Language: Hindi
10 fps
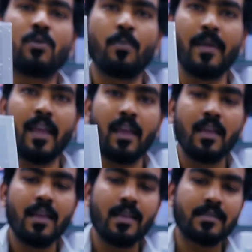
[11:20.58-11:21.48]
तो भी
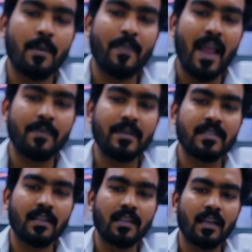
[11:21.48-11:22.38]
है इसका पैक पीस
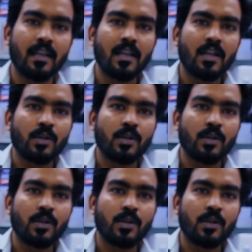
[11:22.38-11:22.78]
आता है